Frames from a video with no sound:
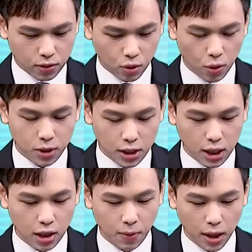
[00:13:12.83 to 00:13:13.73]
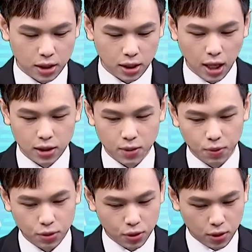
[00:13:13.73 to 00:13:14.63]
我们在上礼拜已经开始
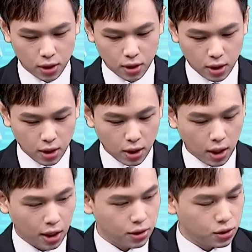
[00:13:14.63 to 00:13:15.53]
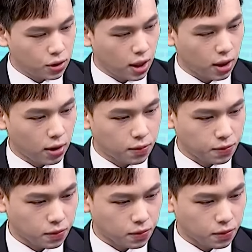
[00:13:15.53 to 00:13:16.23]
布局了，还有你去看了哦，